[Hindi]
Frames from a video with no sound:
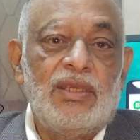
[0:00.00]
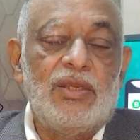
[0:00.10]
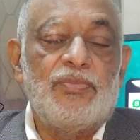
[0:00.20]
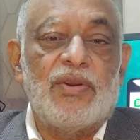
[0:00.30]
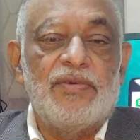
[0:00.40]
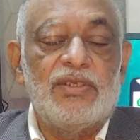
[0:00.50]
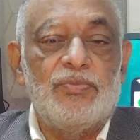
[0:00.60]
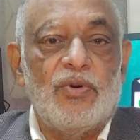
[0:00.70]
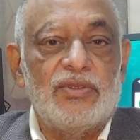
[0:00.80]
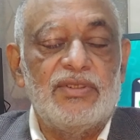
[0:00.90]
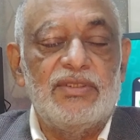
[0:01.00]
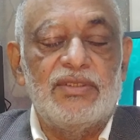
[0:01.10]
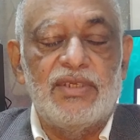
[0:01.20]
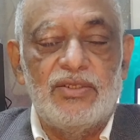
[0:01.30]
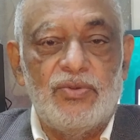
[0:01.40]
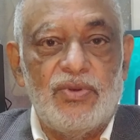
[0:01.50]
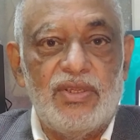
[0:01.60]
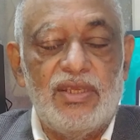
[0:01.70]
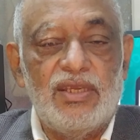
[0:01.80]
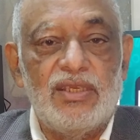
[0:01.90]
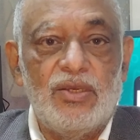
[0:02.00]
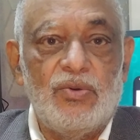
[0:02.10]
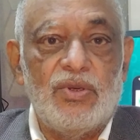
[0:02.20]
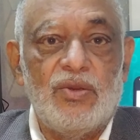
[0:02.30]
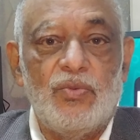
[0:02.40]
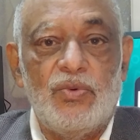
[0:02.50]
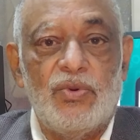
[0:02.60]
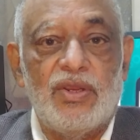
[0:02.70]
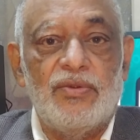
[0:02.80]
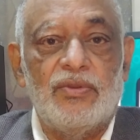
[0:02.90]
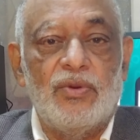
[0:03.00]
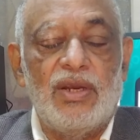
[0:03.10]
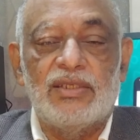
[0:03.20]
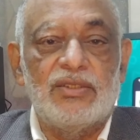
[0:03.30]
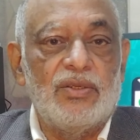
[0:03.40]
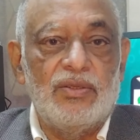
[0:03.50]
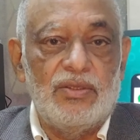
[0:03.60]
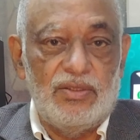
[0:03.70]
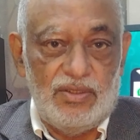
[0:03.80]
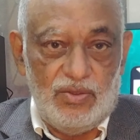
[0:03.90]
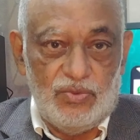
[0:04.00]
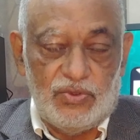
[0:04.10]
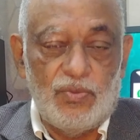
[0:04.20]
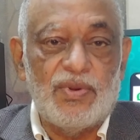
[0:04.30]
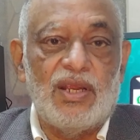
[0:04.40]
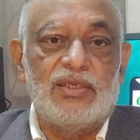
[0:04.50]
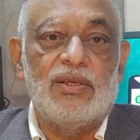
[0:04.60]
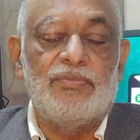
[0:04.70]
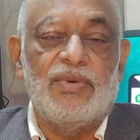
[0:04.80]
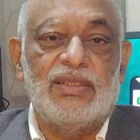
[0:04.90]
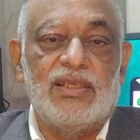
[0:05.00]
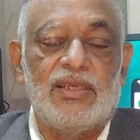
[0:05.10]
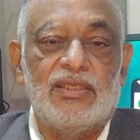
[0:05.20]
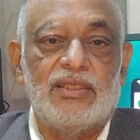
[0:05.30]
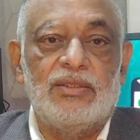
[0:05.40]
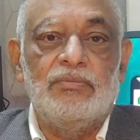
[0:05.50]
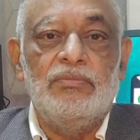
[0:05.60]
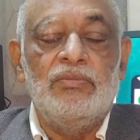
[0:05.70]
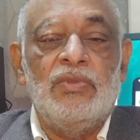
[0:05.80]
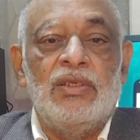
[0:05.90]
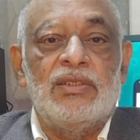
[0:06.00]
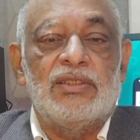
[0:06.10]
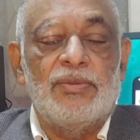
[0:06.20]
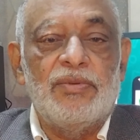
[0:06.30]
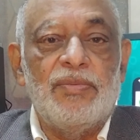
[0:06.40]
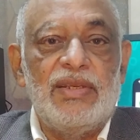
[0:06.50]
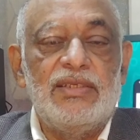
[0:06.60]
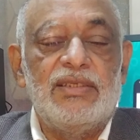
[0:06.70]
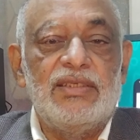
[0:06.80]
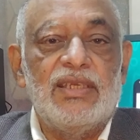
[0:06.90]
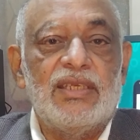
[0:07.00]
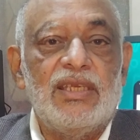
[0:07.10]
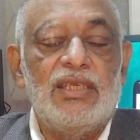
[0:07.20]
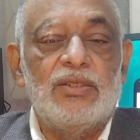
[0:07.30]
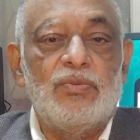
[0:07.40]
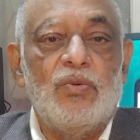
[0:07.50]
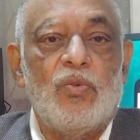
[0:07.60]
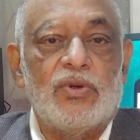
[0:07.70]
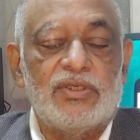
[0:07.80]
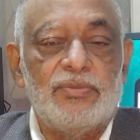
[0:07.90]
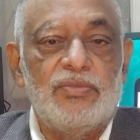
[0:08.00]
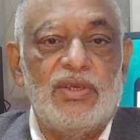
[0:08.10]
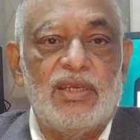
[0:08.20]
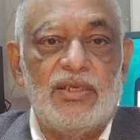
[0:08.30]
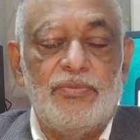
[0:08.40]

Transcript: की प्राइवेसी पॉलिसीज चेंज हो रही हैं ये हो रहा है वो हो रहा है तो ऐसे उसके ऊपर आज हम बात कर लेते हैं सबसे पहली चीज़ है कि इसमें व्हाट्सअप जो है